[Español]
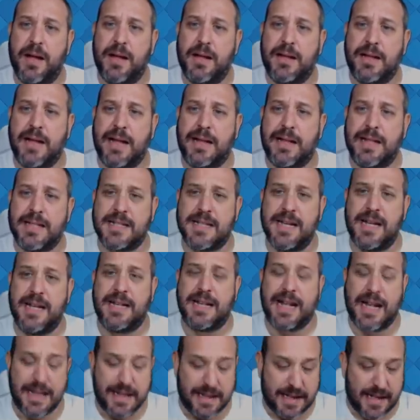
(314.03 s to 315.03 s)
tantas y
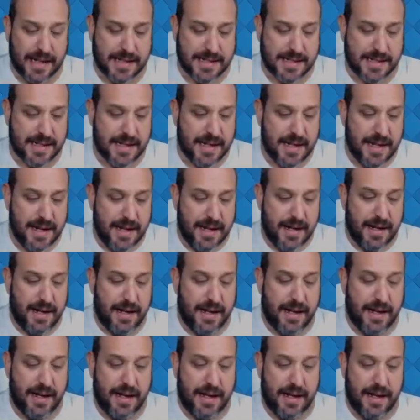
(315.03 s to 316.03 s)
tantas
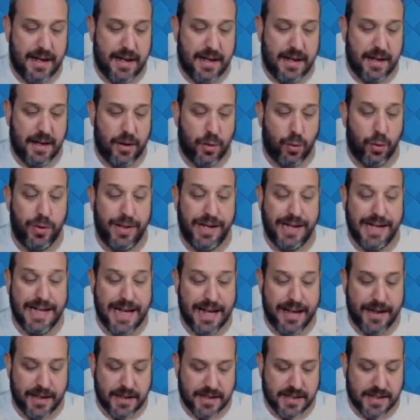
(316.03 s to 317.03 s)
eh,
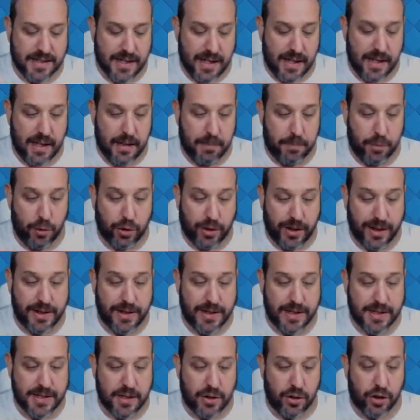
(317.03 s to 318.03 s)
unidades eh,
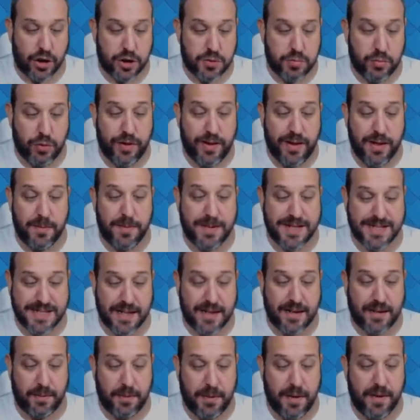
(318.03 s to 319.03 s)
potentes nos puede ir
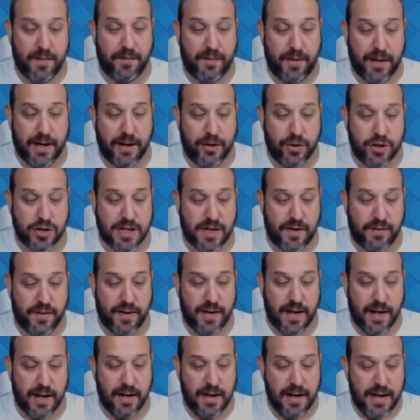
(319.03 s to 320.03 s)
bastante bien. Fijaros que al
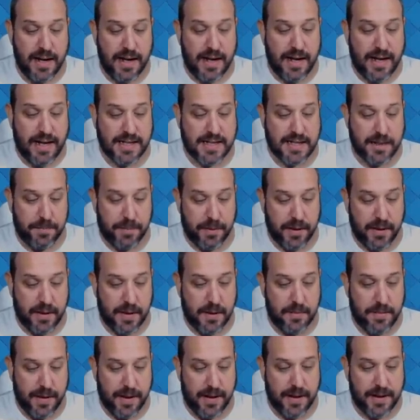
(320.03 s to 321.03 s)
final ese
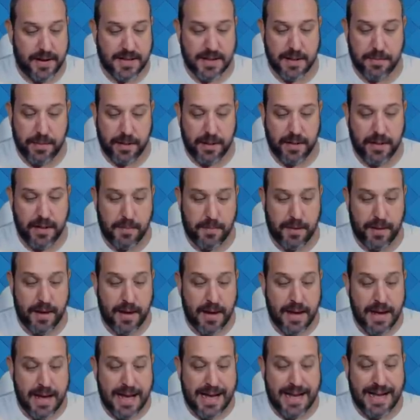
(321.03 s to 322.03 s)
príncipe, ese
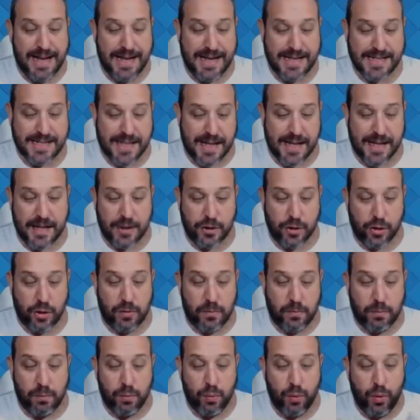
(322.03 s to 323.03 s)
príncipe le está
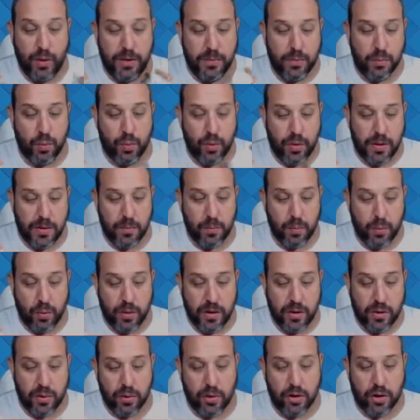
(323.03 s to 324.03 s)
dando muy, muy,
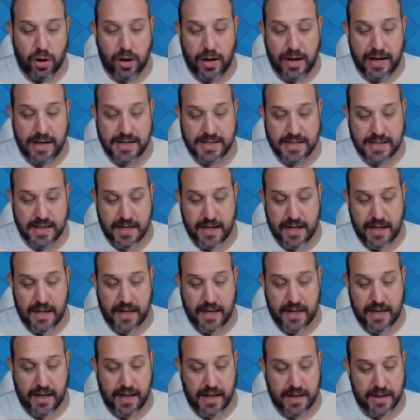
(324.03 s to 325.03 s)
muy duro a
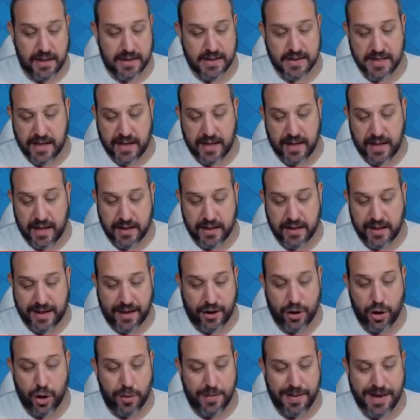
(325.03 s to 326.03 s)
ese gigante, ese gigante
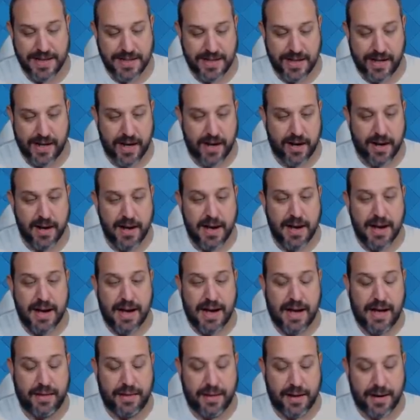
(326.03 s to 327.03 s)
que no va a llegar
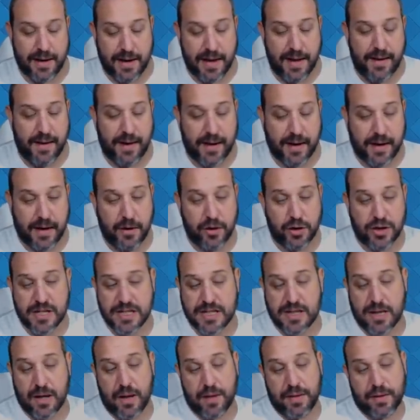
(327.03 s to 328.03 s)
a hacer nada. Aquí nos
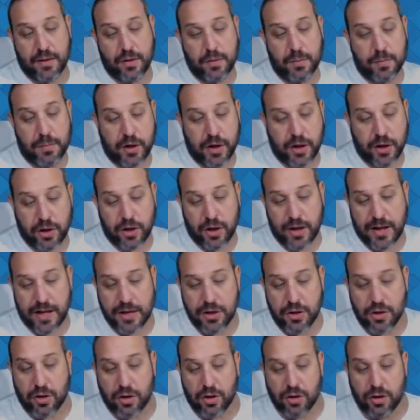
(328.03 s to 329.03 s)
estaba haciendo un poquito de
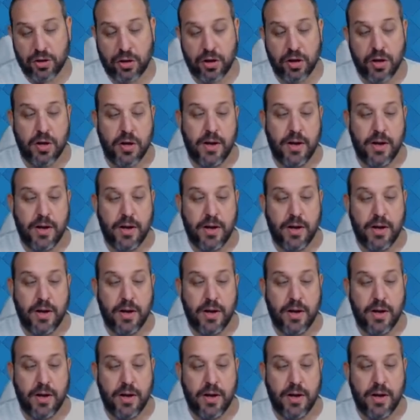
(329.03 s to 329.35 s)
daño con